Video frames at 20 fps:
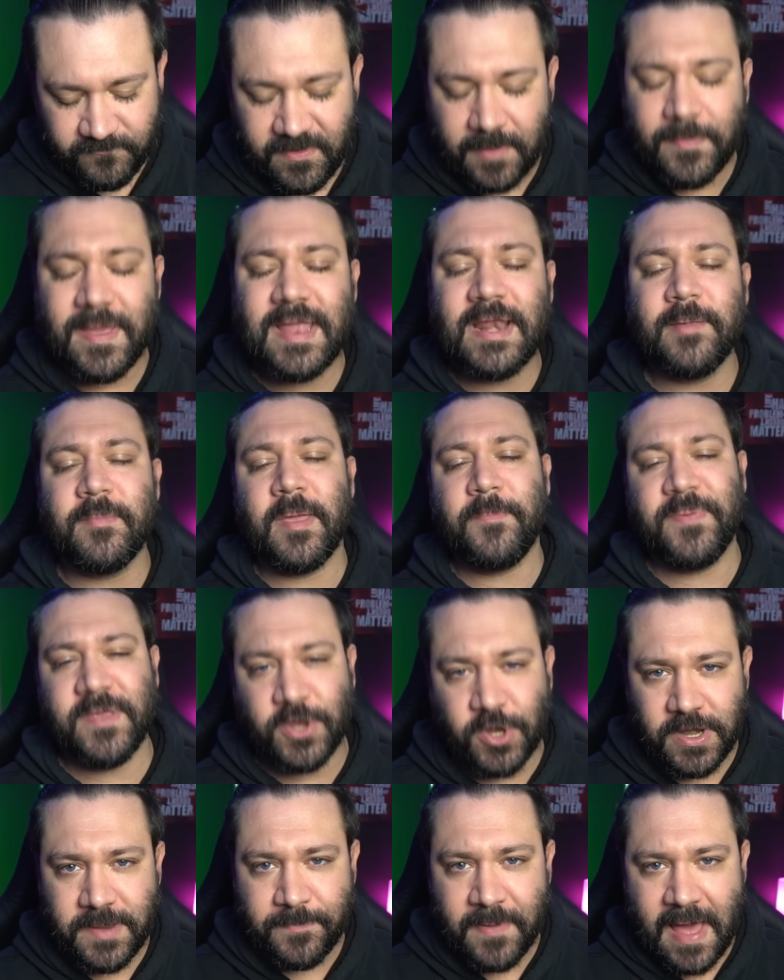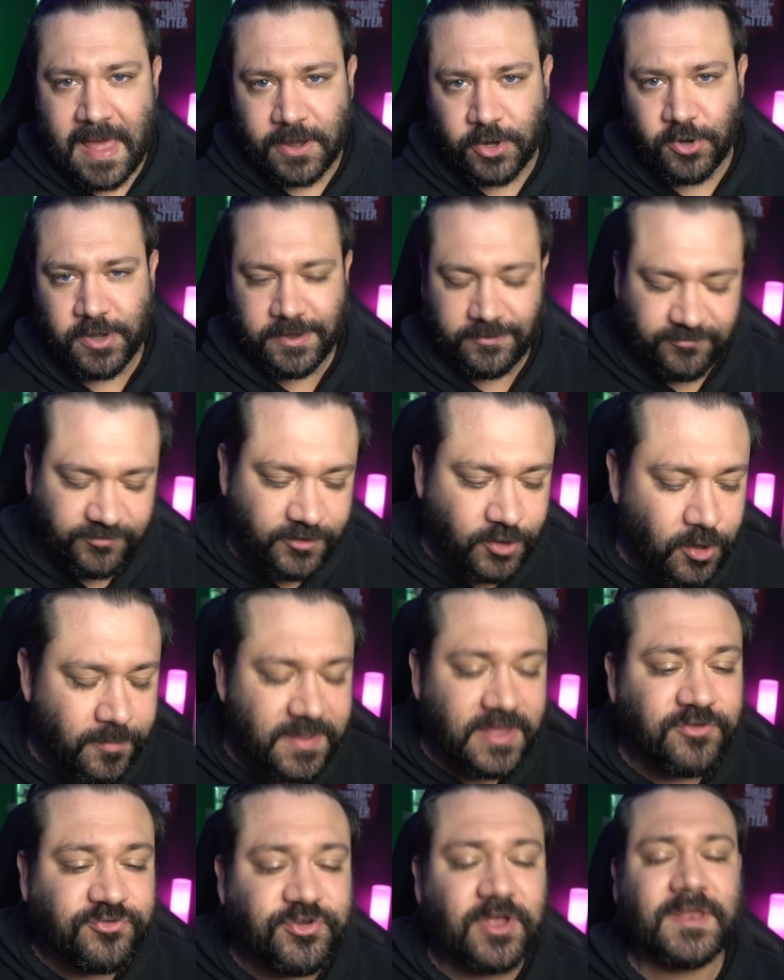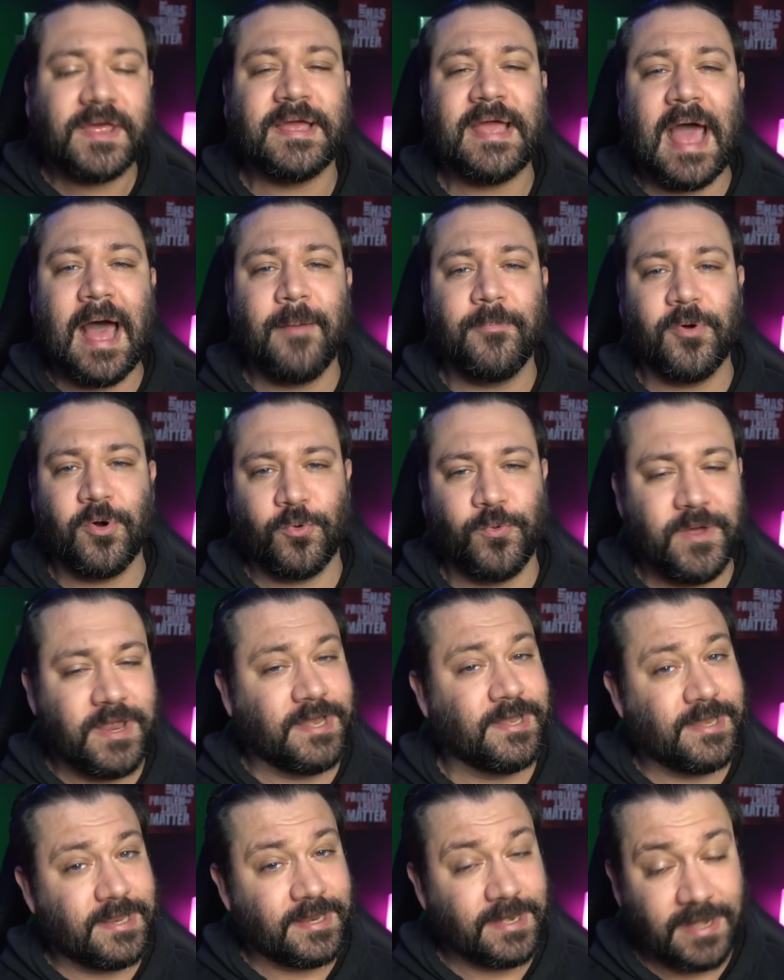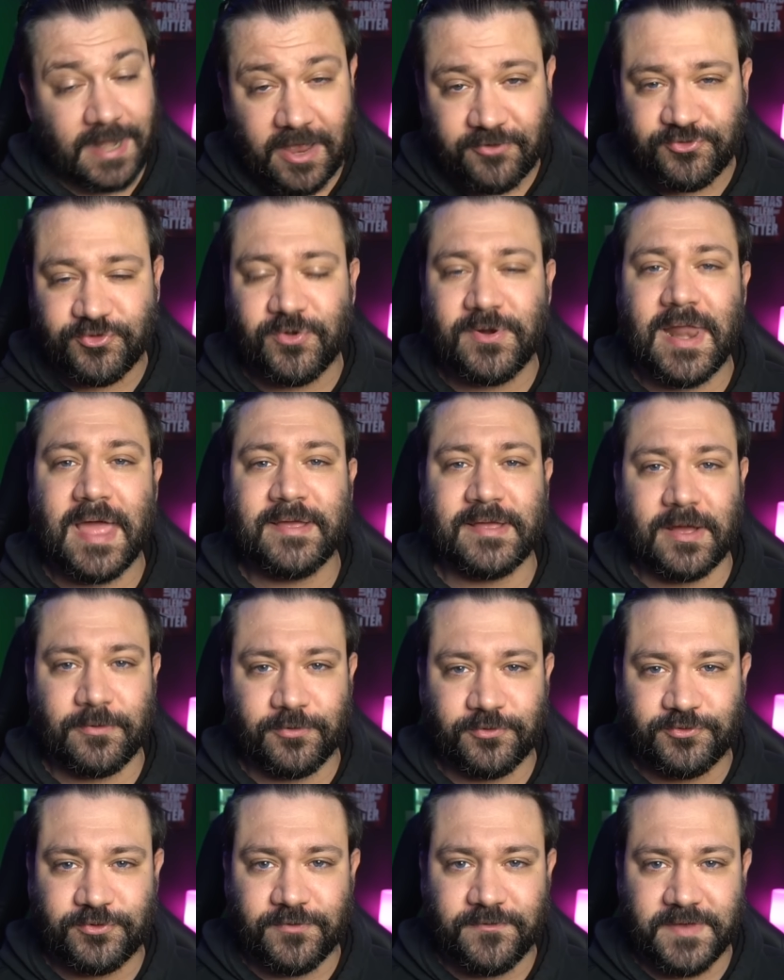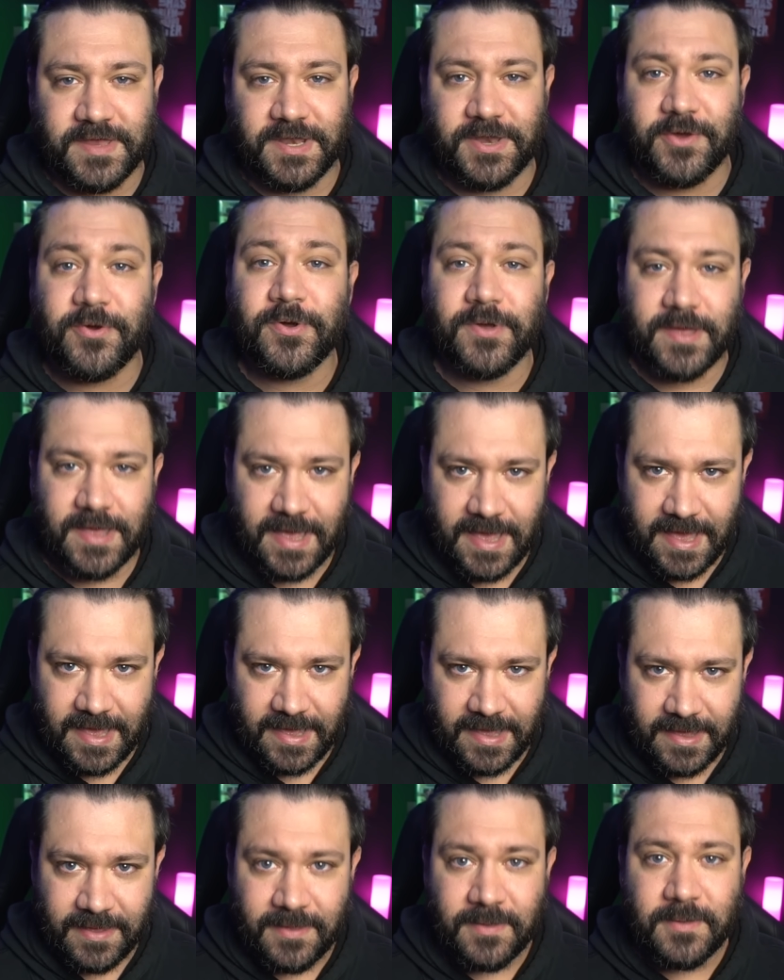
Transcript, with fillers: Va bene miei piccoli pargoli, si comincia da capo, quindi lascio un like a questo video e